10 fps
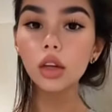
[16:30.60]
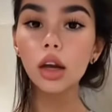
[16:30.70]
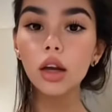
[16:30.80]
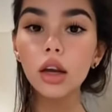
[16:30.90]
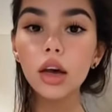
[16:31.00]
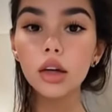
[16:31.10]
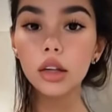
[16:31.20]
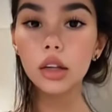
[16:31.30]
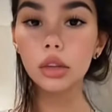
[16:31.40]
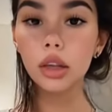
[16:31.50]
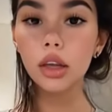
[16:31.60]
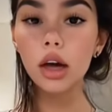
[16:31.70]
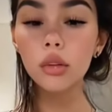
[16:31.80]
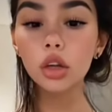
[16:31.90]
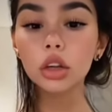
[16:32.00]
Là, j'ai pris un
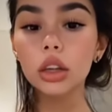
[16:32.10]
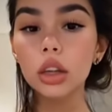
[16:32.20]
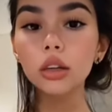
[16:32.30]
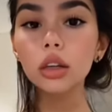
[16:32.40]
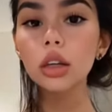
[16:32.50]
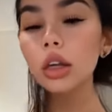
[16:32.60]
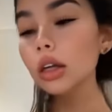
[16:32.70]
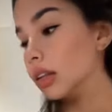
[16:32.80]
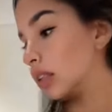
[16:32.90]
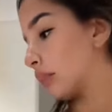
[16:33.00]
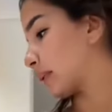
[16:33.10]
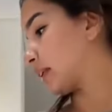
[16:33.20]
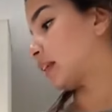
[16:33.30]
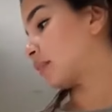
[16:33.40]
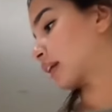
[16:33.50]
mortier. J'ai pris
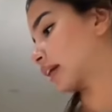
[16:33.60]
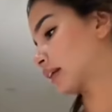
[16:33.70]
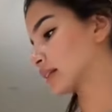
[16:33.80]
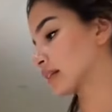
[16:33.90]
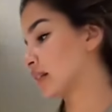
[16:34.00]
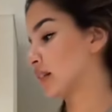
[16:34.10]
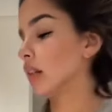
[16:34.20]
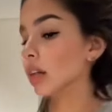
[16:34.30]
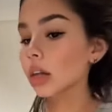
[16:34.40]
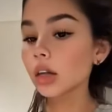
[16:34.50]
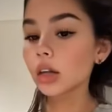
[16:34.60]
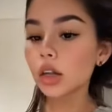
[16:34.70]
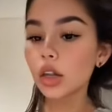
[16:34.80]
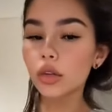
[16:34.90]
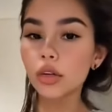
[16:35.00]
des fraises.
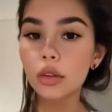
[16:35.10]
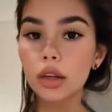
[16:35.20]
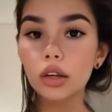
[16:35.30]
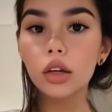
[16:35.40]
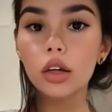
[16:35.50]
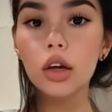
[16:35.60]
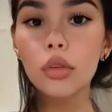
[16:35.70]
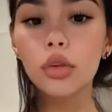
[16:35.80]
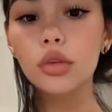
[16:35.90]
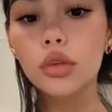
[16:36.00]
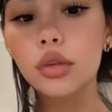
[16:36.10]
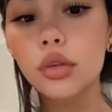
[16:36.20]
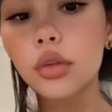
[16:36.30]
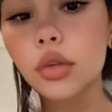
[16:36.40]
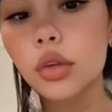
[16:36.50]
Je vais mettre un peu de
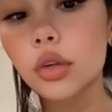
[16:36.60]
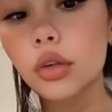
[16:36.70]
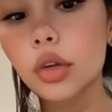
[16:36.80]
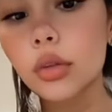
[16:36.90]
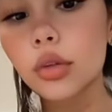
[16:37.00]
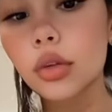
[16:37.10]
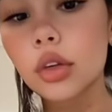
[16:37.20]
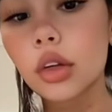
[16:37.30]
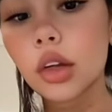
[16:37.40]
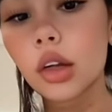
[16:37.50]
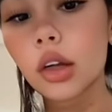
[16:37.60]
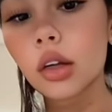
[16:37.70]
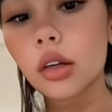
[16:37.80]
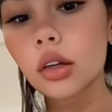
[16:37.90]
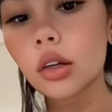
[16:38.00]
sucre, comme ceci. Vous
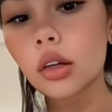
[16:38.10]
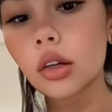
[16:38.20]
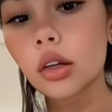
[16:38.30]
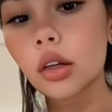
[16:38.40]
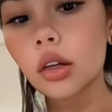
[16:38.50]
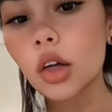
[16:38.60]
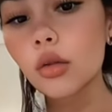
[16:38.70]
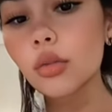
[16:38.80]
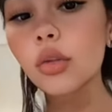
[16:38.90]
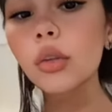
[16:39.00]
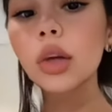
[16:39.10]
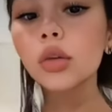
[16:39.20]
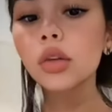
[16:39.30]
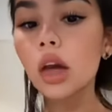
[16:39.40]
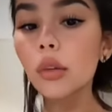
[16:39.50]
pouvez mettre
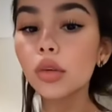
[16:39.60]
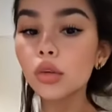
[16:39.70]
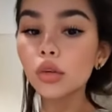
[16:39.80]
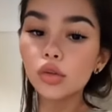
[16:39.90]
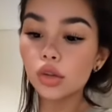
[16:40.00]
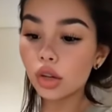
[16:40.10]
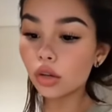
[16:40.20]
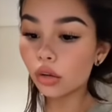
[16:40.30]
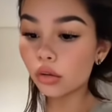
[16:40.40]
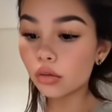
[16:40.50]
aussi un peu de citron.